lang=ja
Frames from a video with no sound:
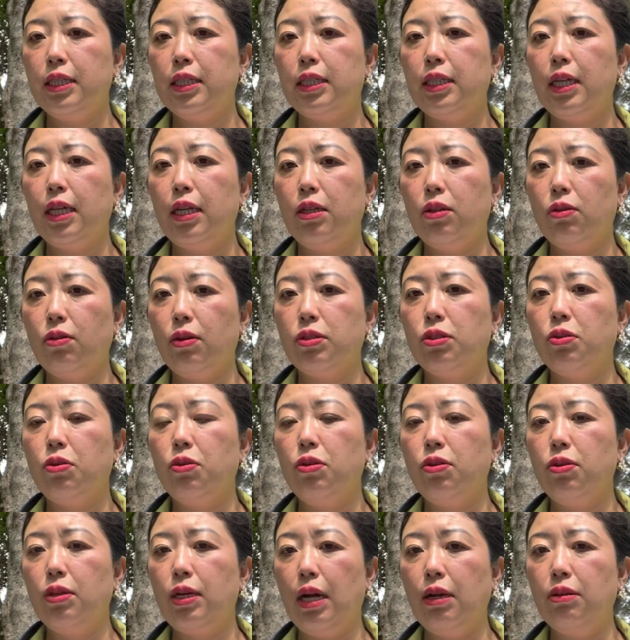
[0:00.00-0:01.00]
したりとか、そ
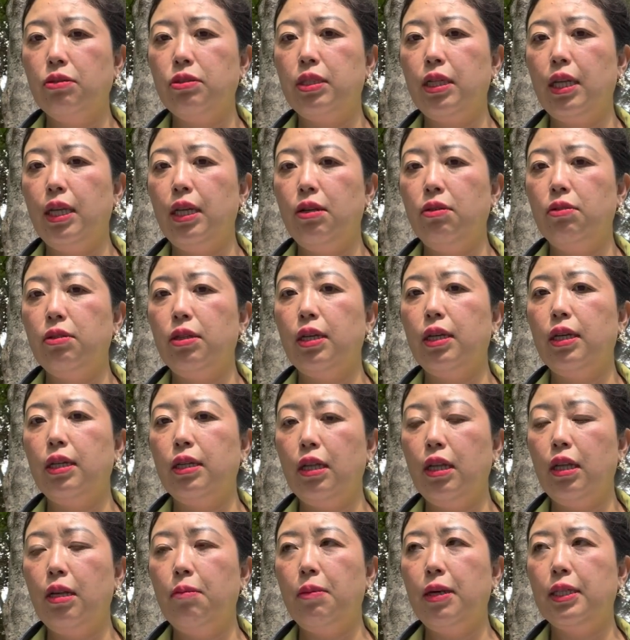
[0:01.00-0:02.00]
ういうカウンセリング的
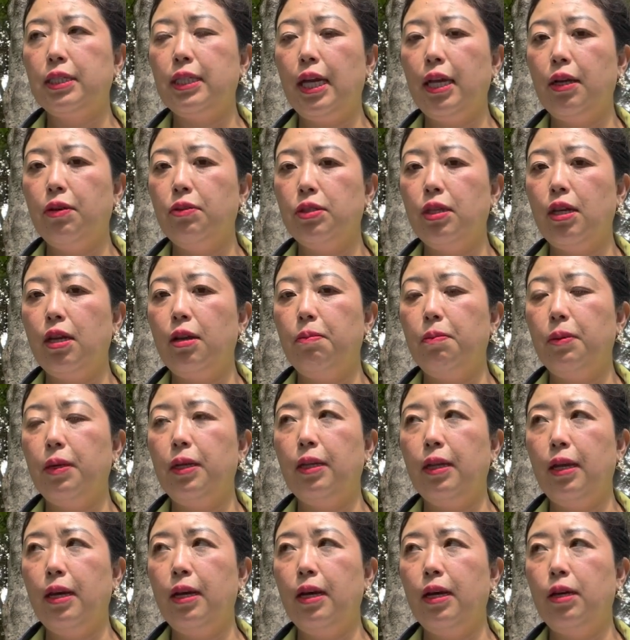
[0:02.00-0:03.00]
なね、まあ
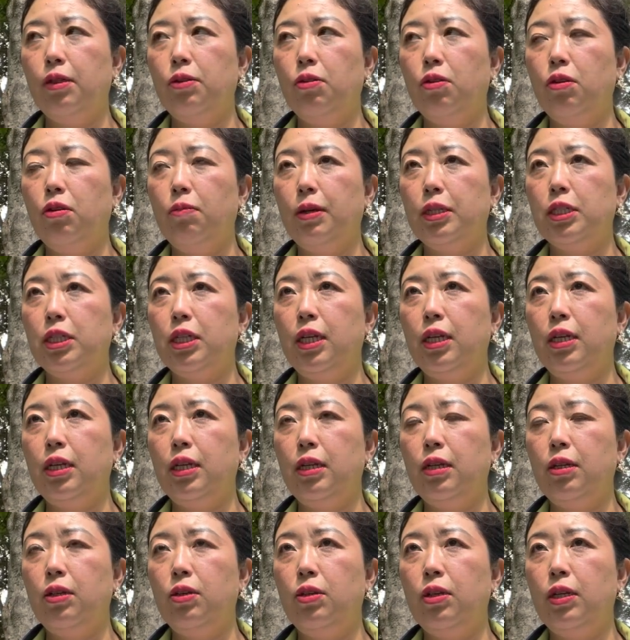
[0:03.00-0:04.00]
サイコセラピーね、あの、まあ
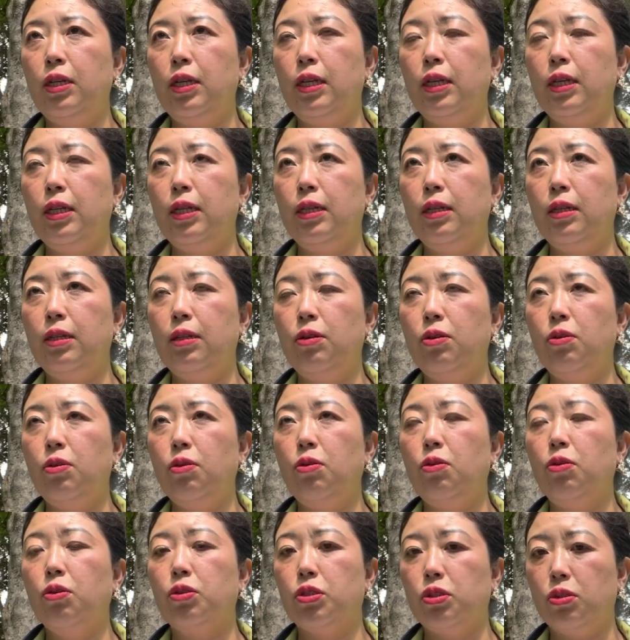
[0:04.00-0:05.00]
心理
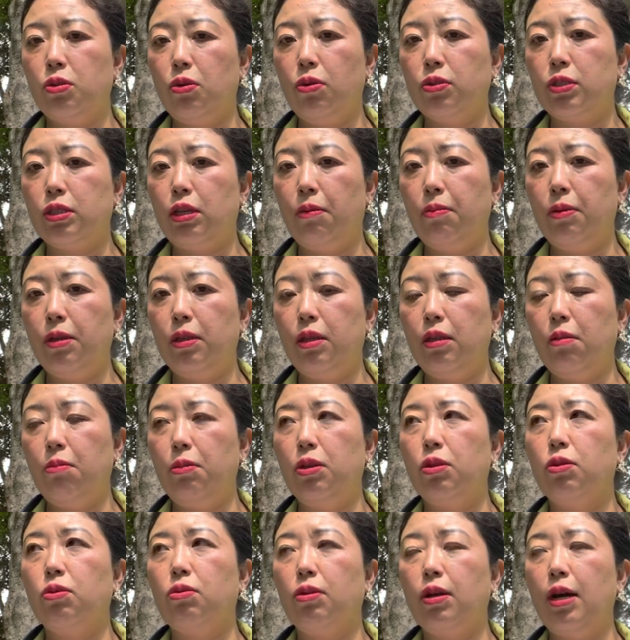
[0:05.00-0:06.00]
療法士と喋ってみ
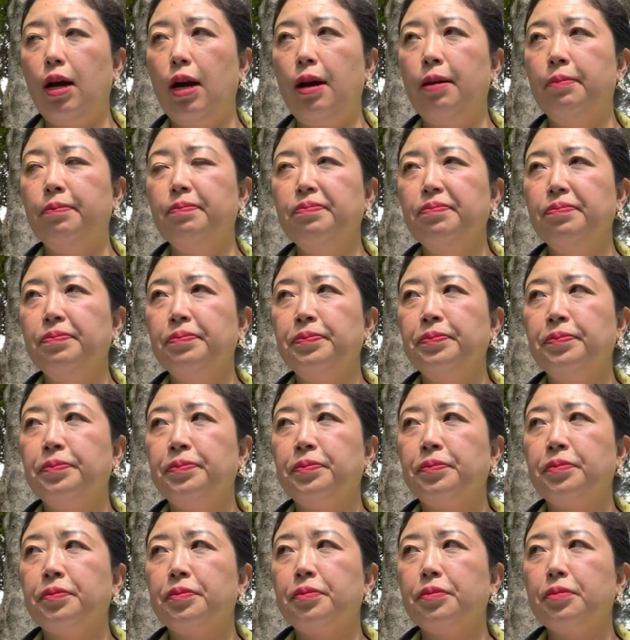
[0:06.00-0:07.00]
るとか、
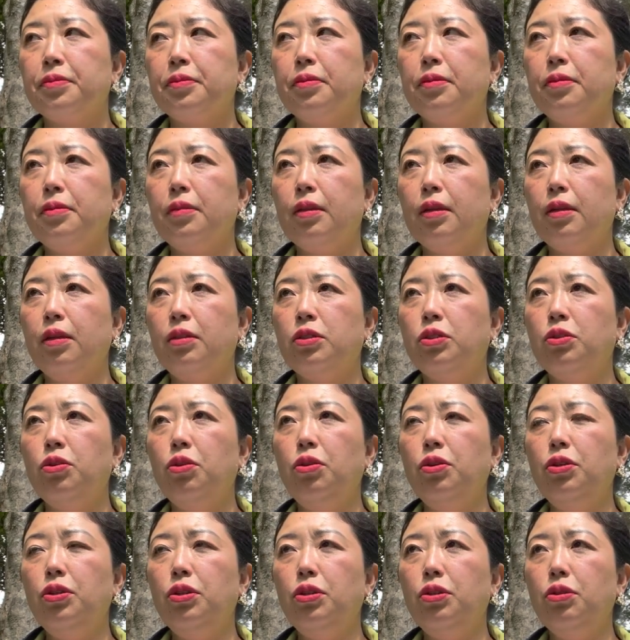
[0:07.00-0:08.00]
そ
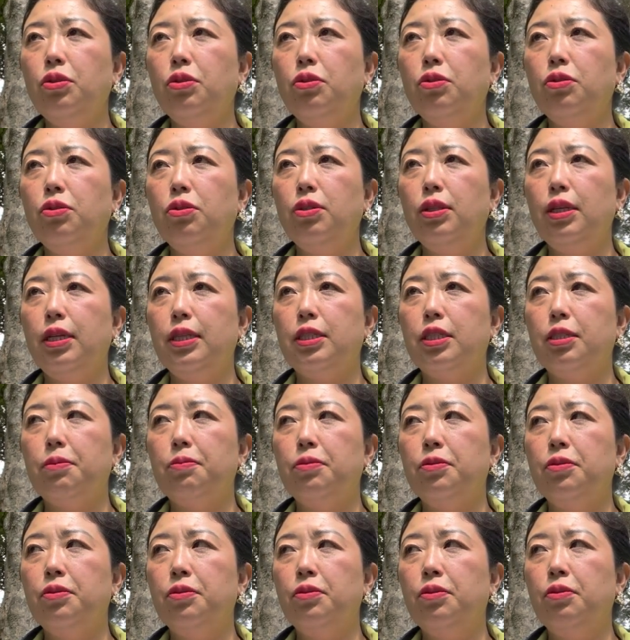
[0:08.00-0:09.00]
ういうことで自
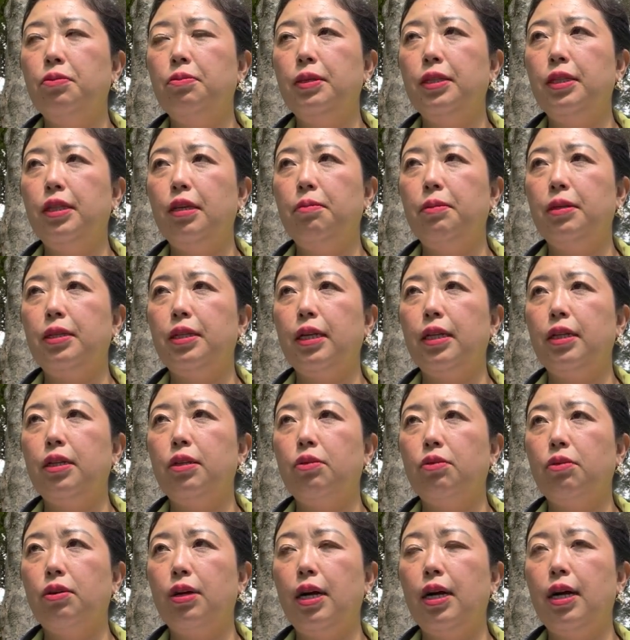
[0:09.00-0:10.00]
分を見てみたり
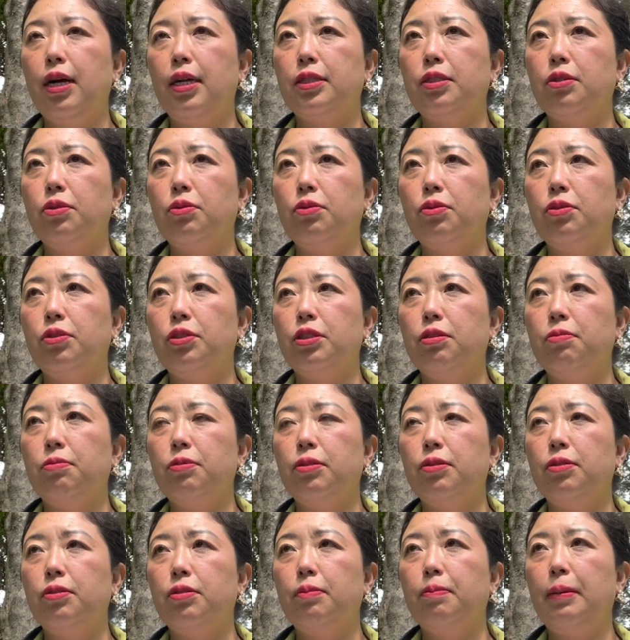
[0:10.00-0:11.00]
とか、その自
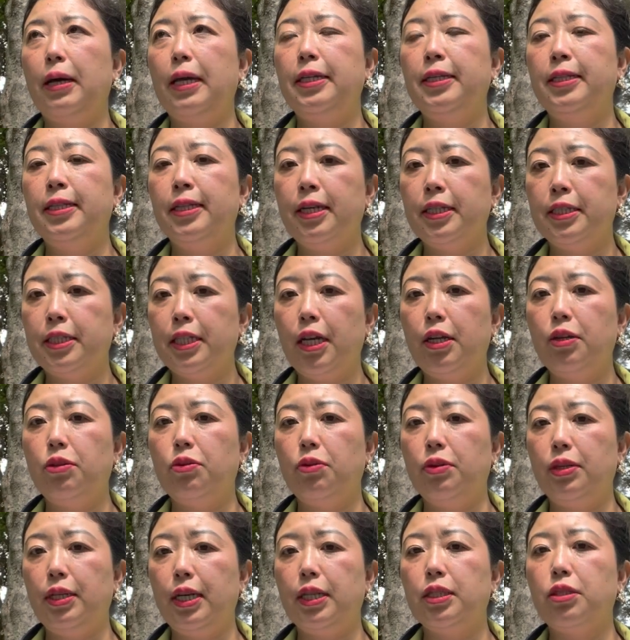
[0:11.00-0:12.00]
分、まあ、
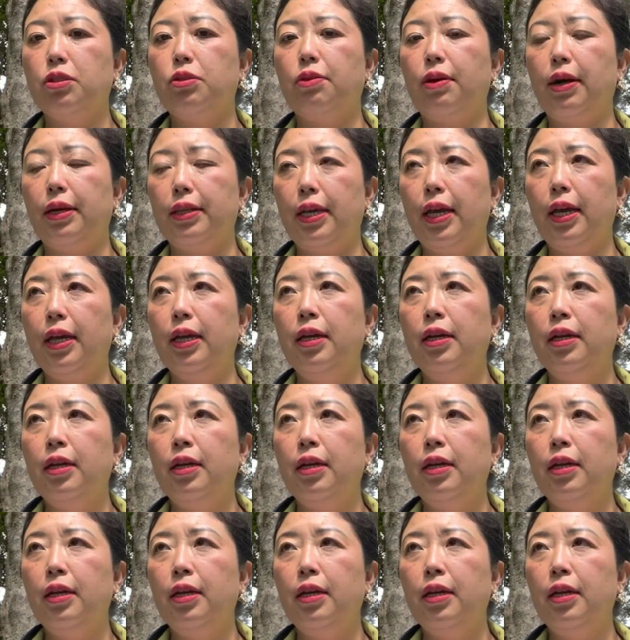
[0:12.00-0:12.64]
インナーチャイルドを癒すとかね、